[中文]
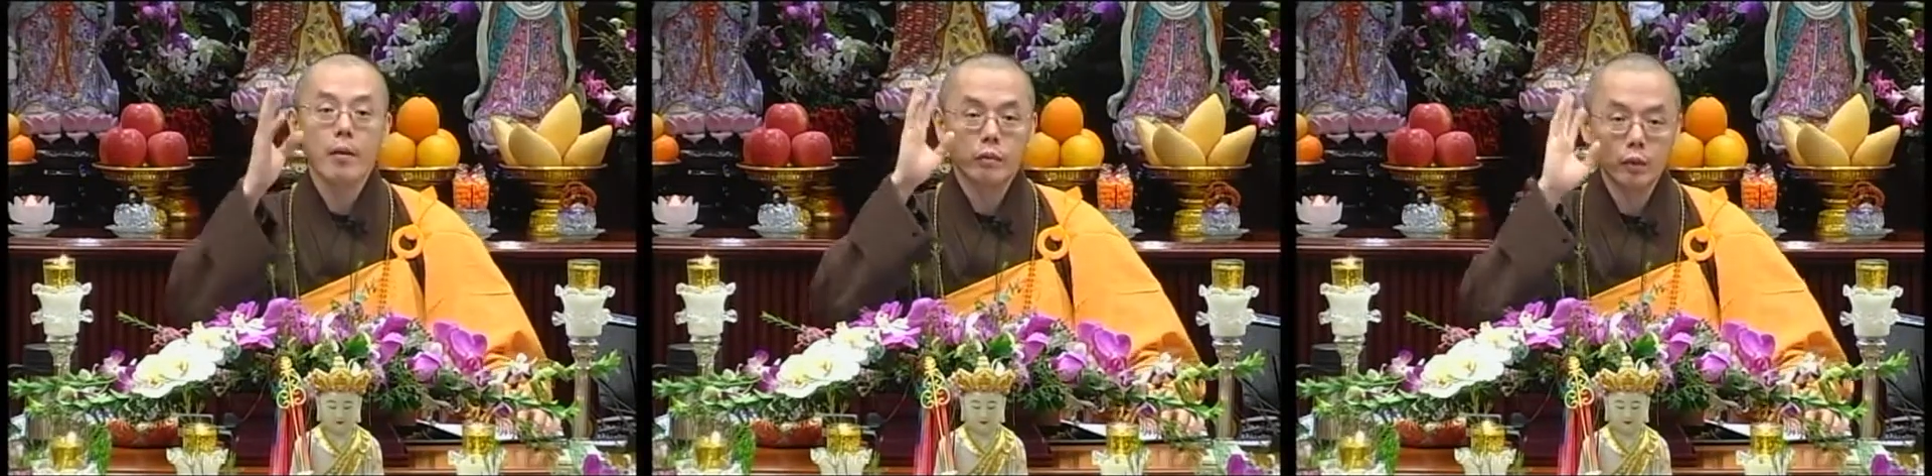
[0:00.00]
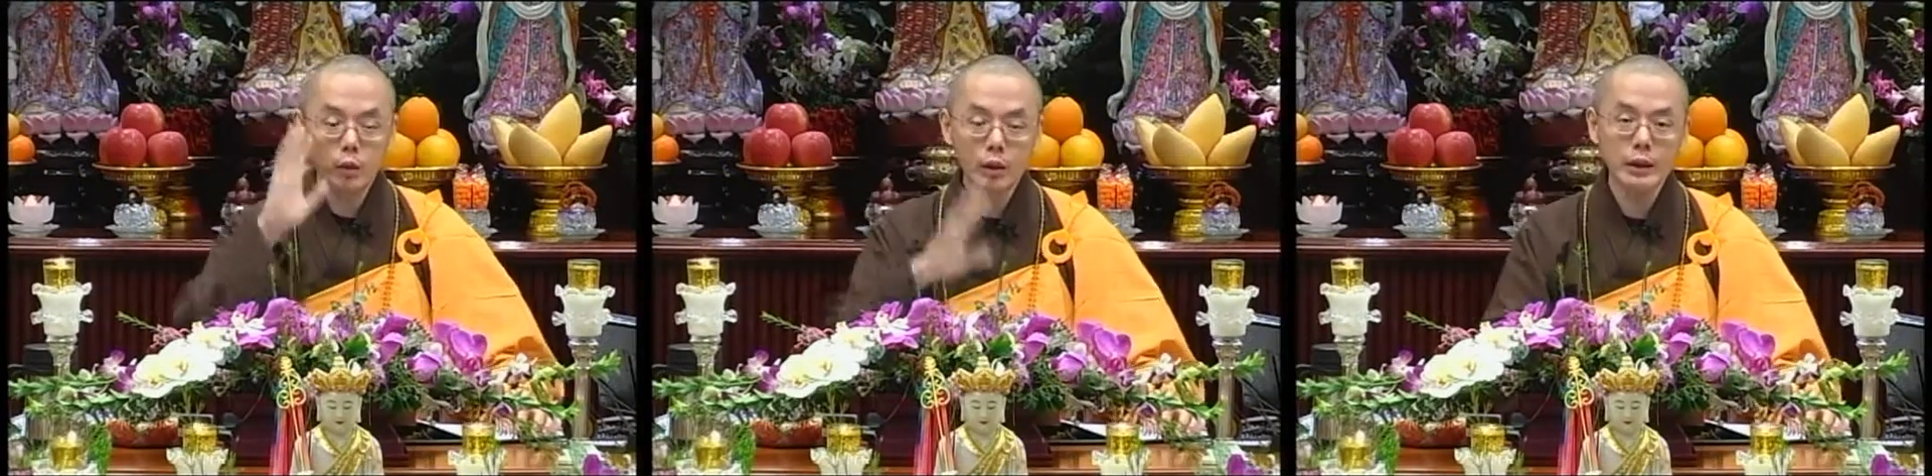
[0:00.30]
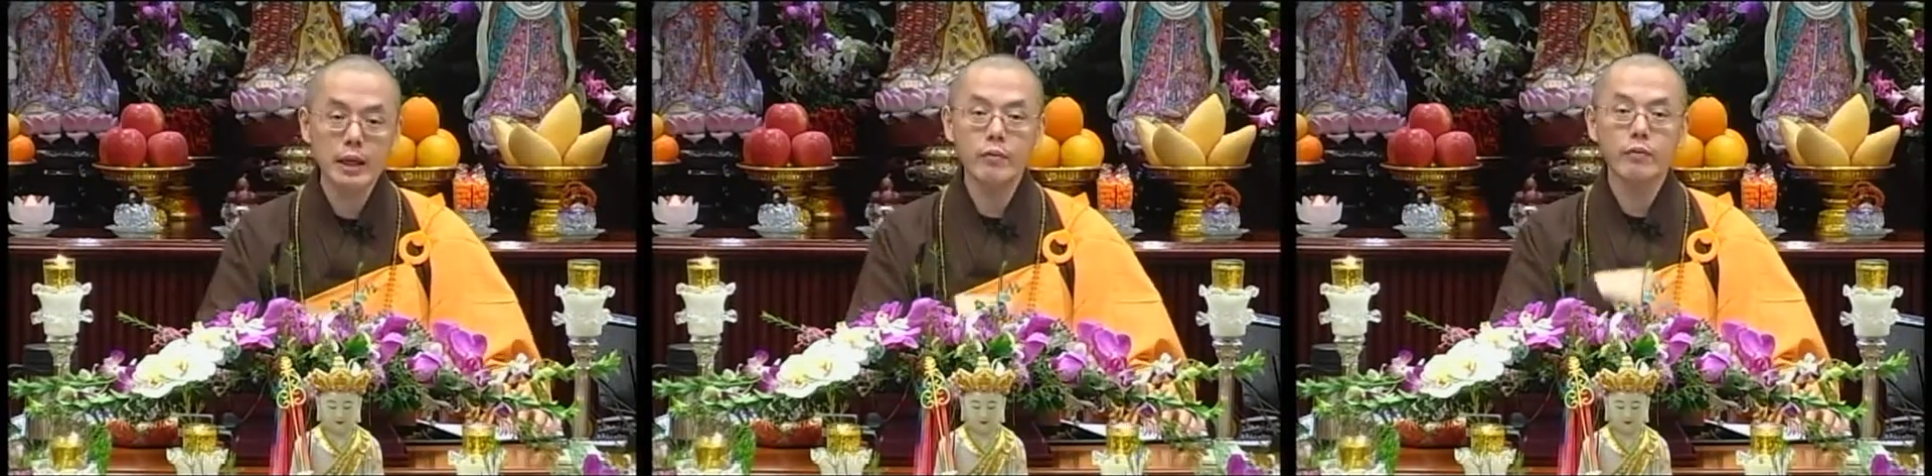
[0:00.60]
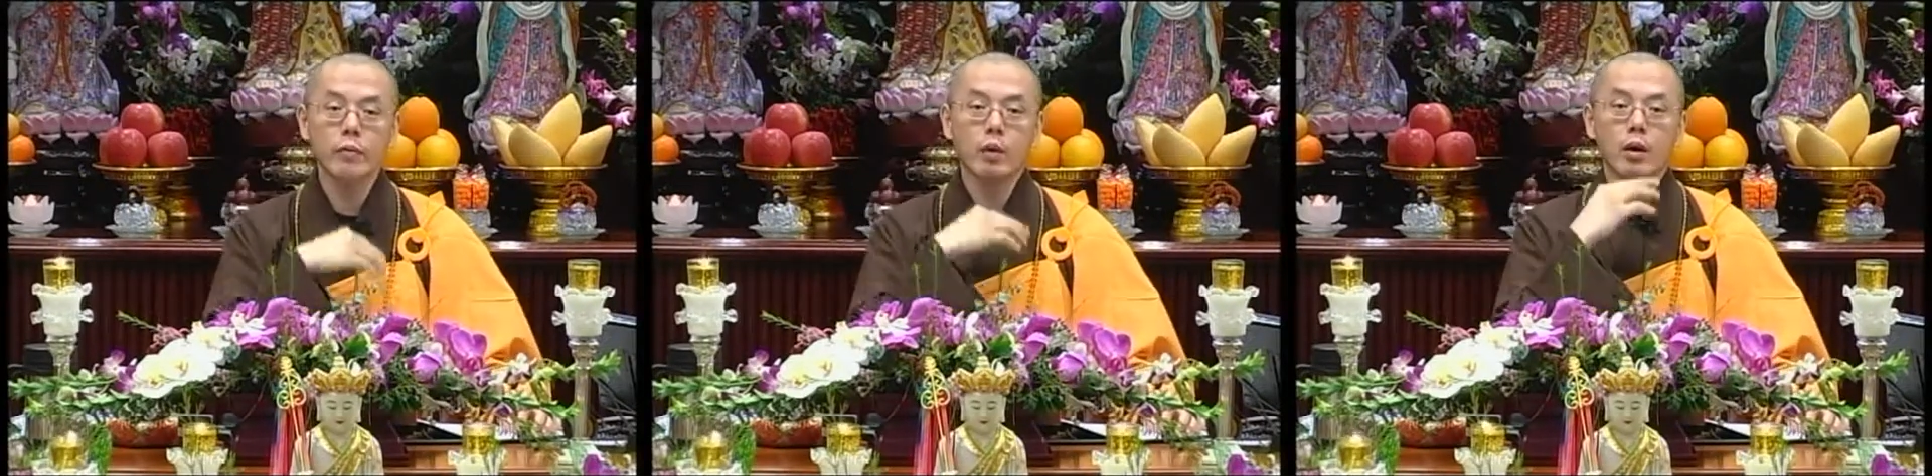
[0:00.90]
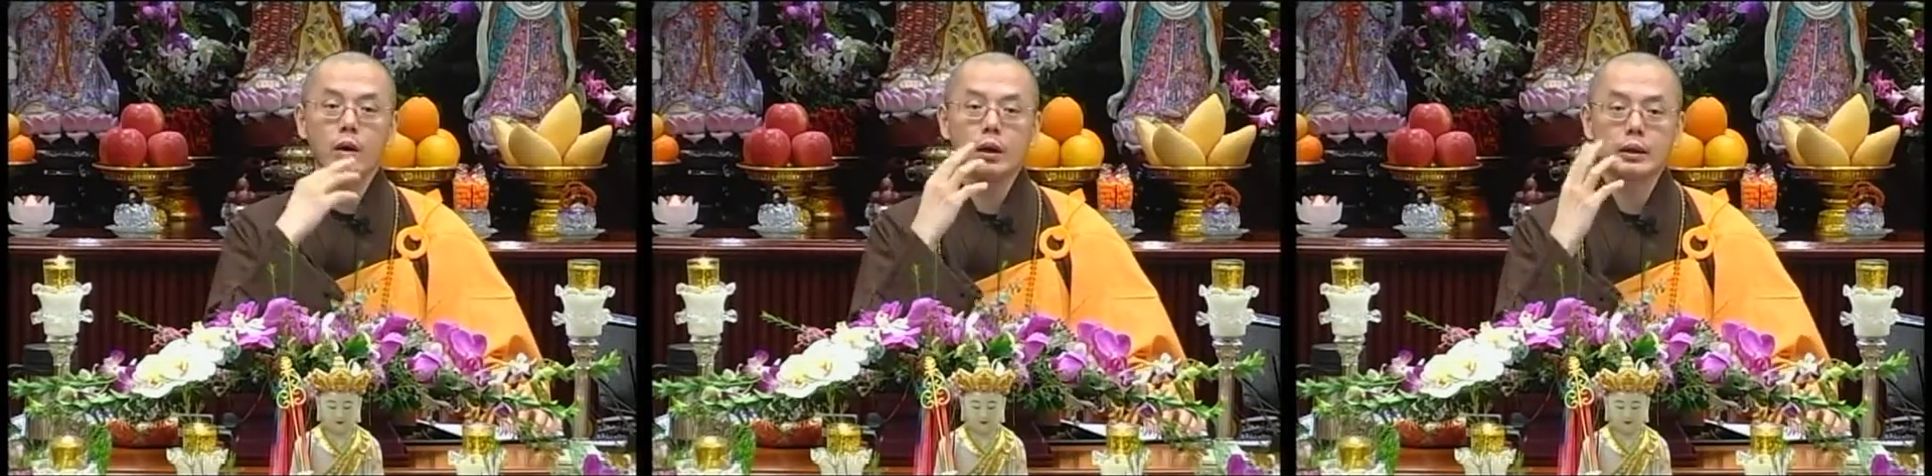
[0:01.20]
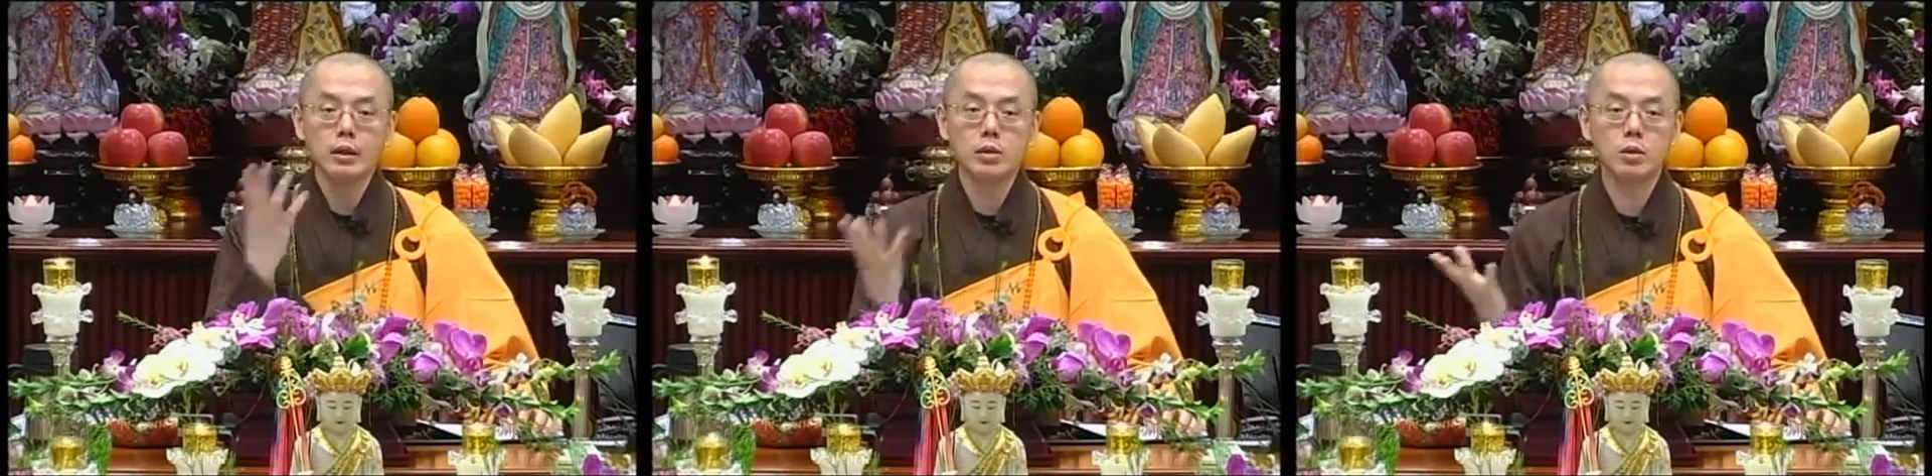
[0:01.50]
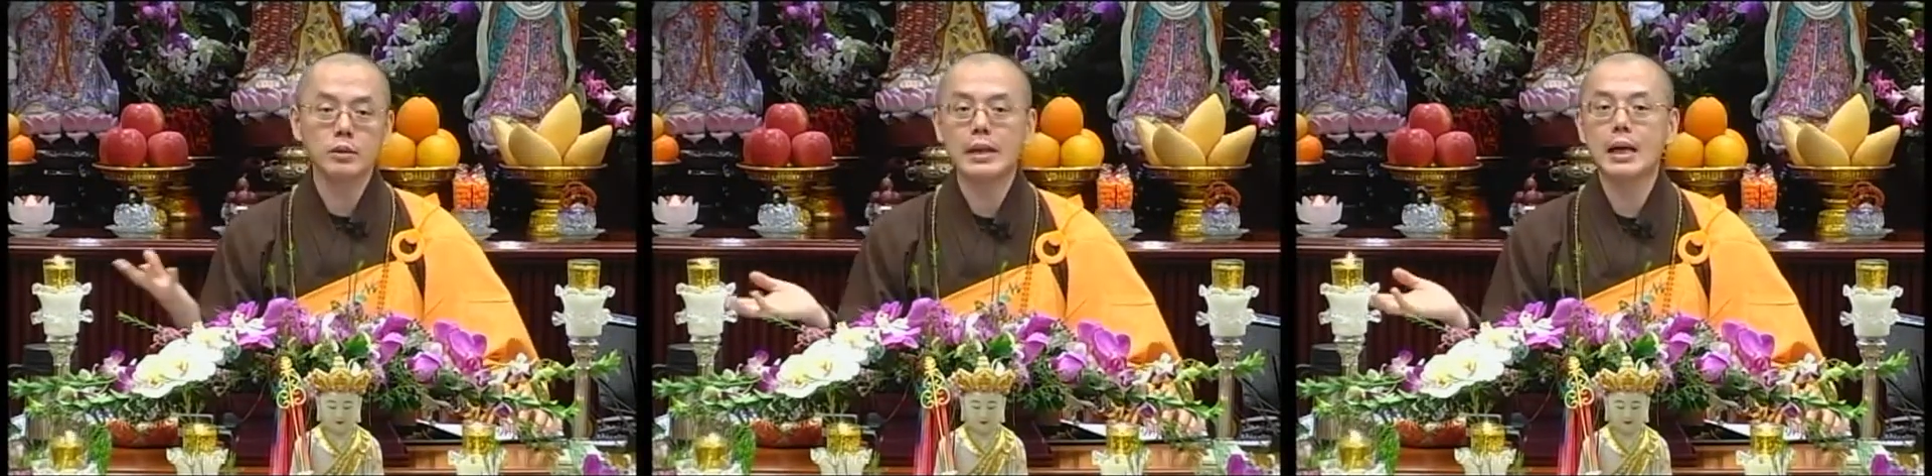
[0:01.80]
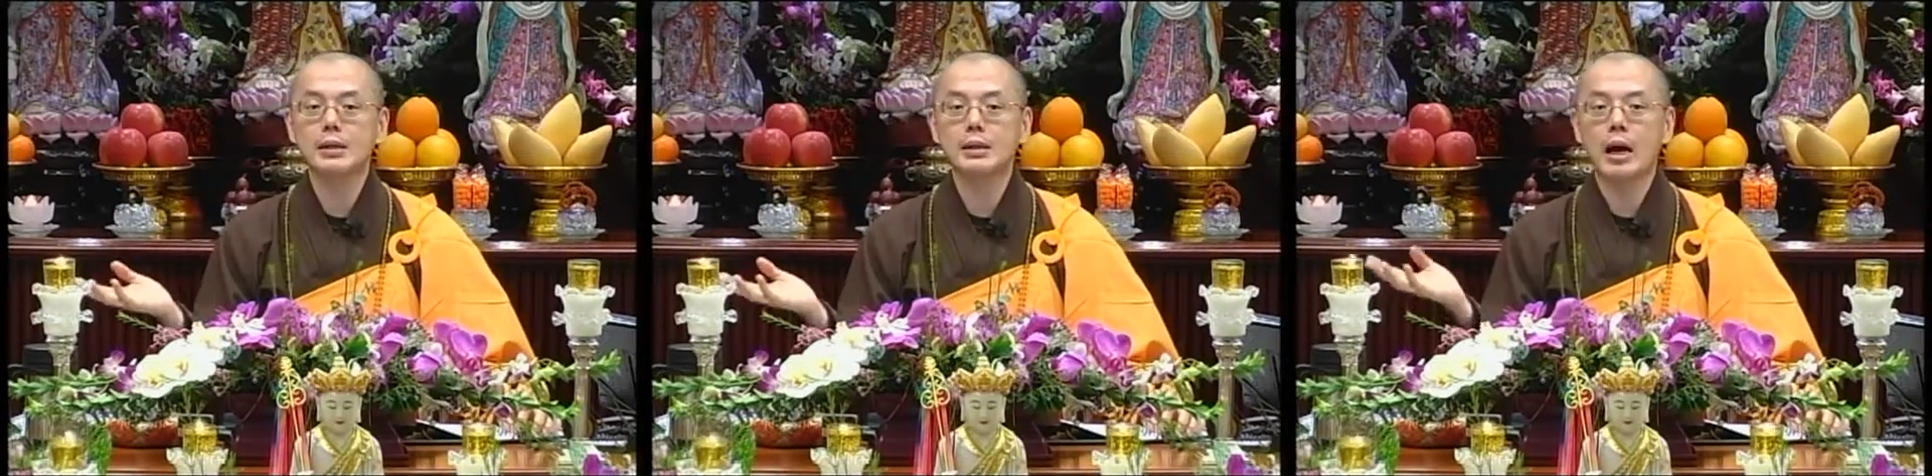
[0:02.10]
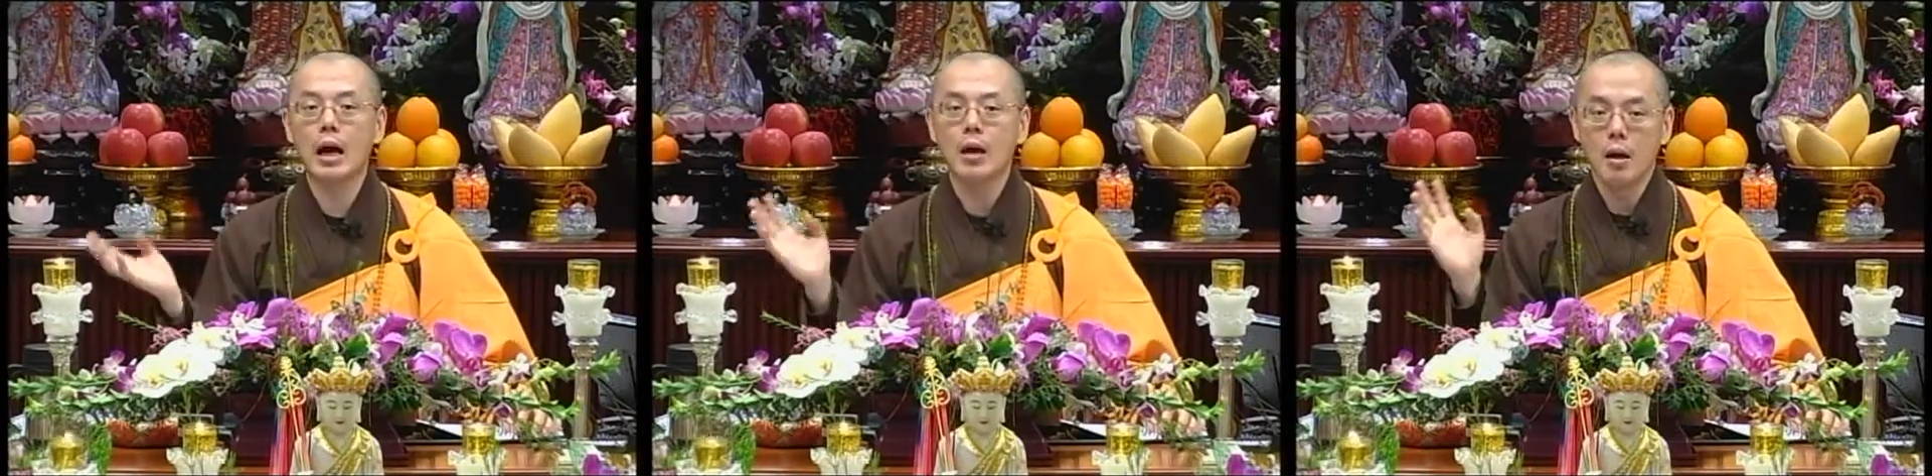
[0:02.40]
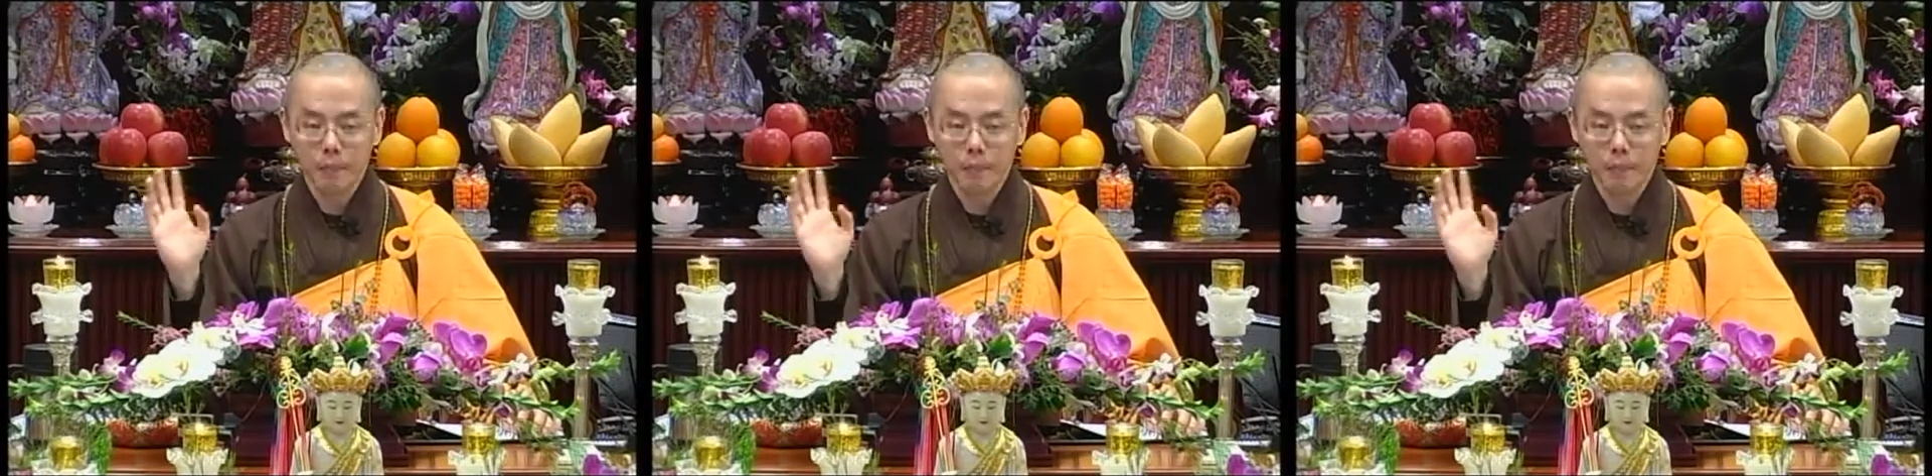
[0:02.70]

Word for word: 佛陀念佛念咒加持他，